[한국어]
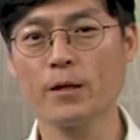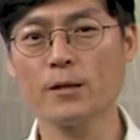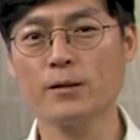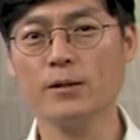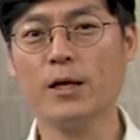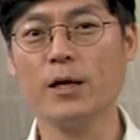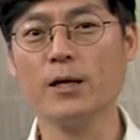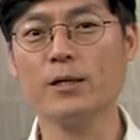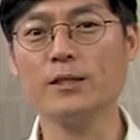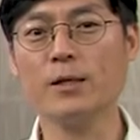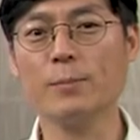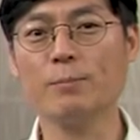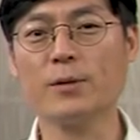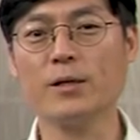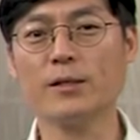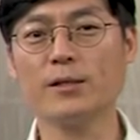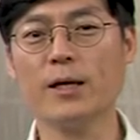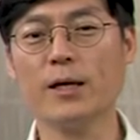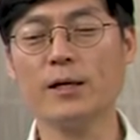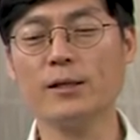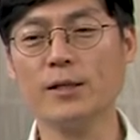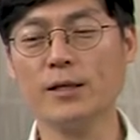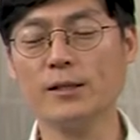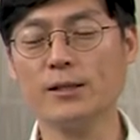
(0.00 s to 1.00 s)
근데 이제
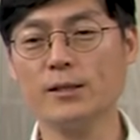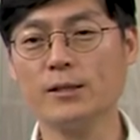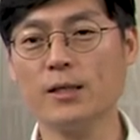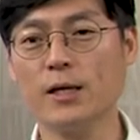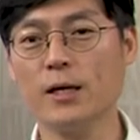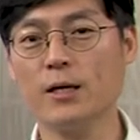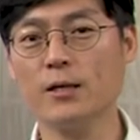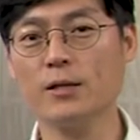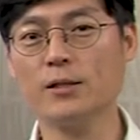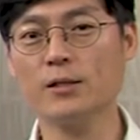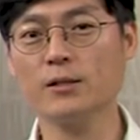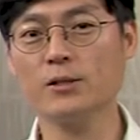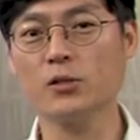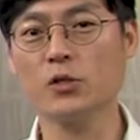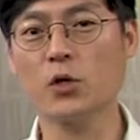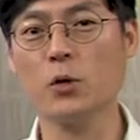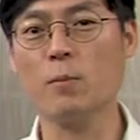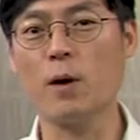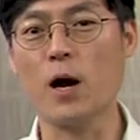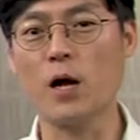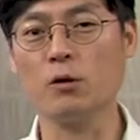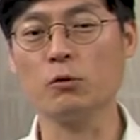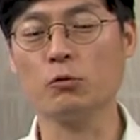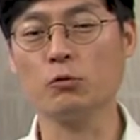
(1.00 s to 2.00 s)
빅데이터 시대에는 그거
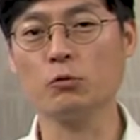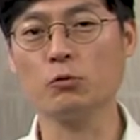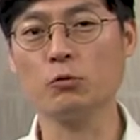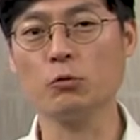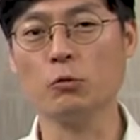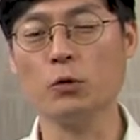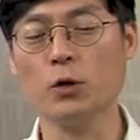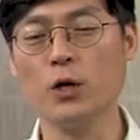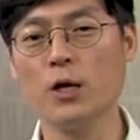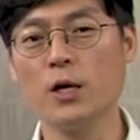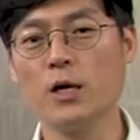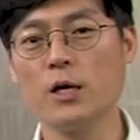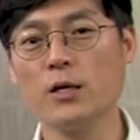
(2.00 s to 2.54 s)
말고도